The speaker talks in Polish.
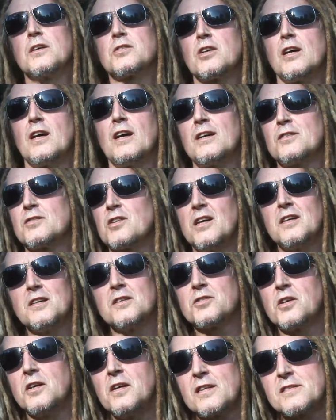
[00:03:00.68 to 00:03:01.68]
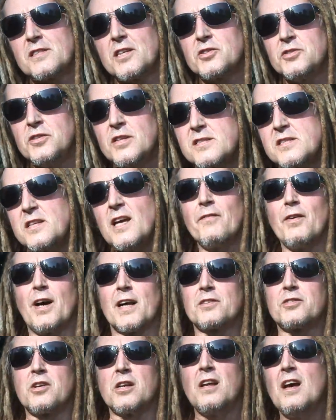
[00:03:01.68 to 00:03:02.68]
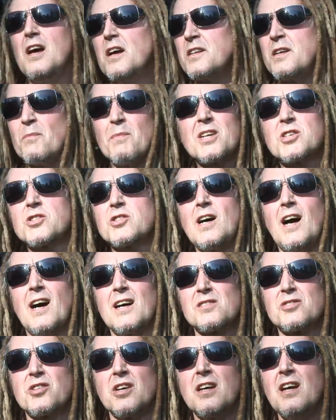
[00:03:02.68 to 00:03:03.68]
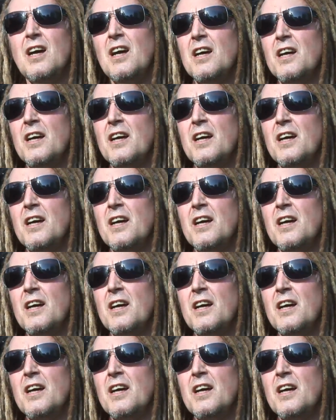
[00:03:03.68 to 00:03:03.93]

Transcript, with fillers: że, że, że jesteś nic nie wart, że nie masz szans, że